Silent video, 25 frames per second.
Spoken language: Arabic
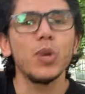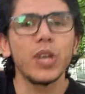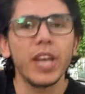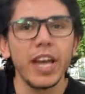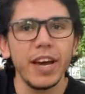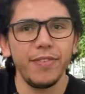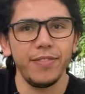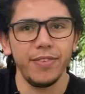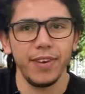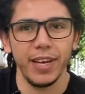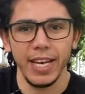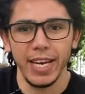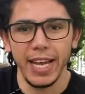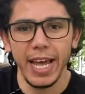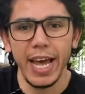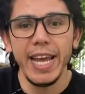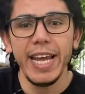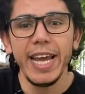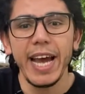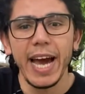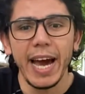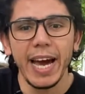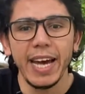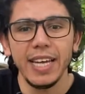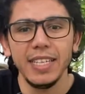مكافأة
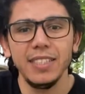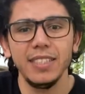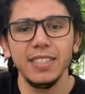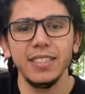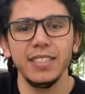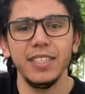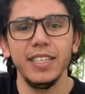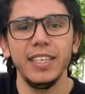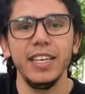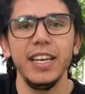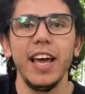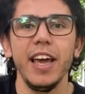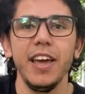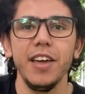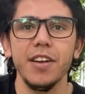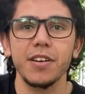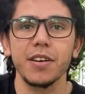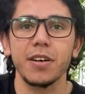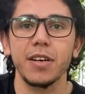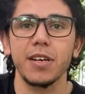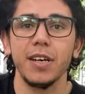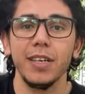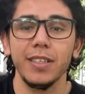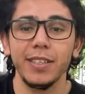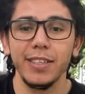لأي حد يلاقي
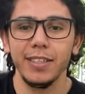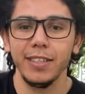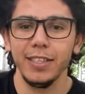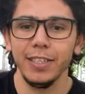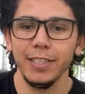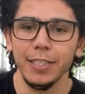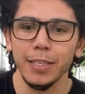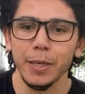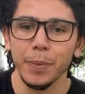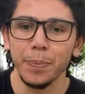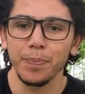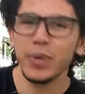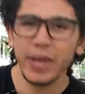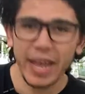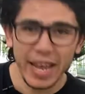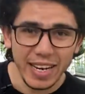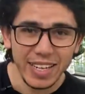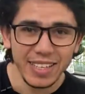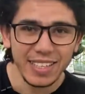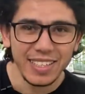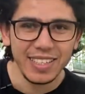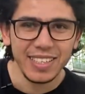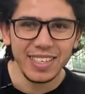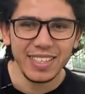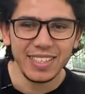رقاقات جديدة
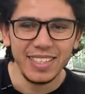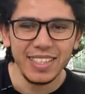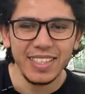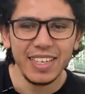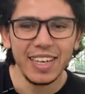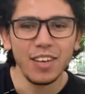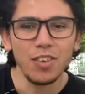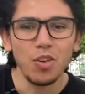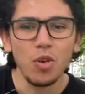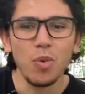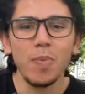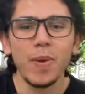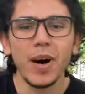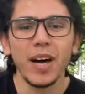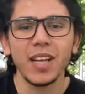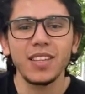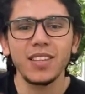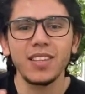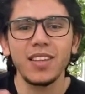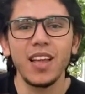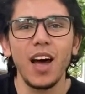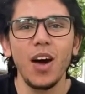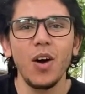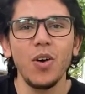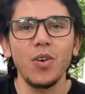وكانت النتيجة إن هم
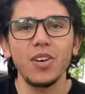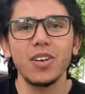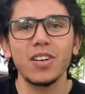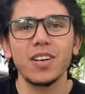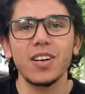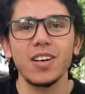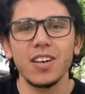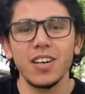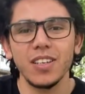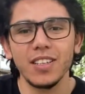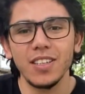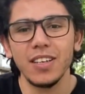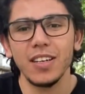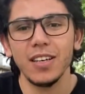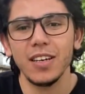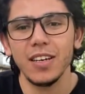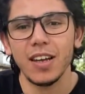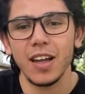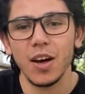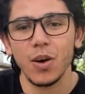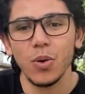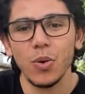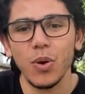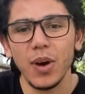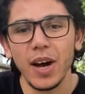قطعوا الرقاقات اللي
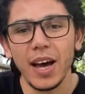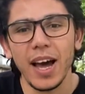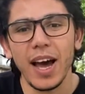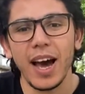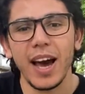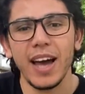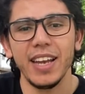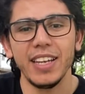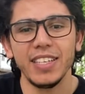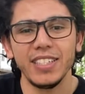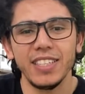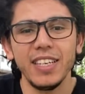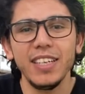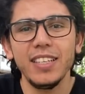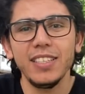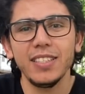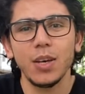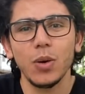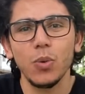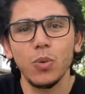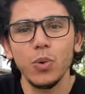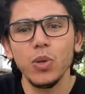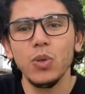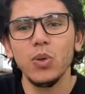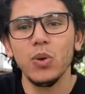لاقوها علشان
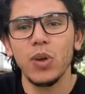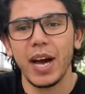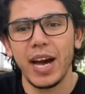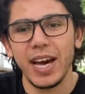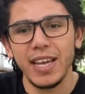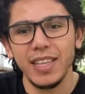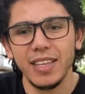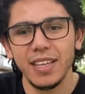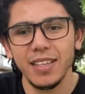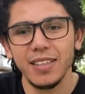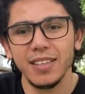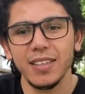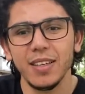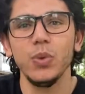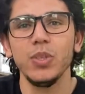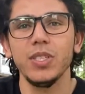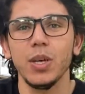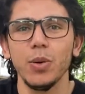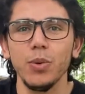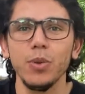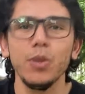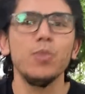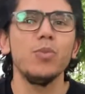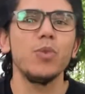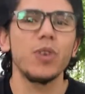يزودوا العدد
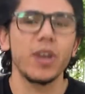ويزودوا